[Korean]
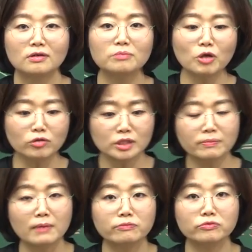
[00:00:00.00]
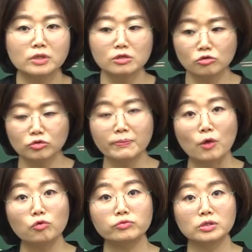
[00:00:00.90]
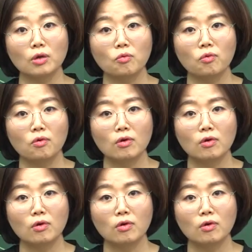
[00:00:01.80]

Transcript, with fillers: 그럼 현재 100불이 1년 후에 105불이 되고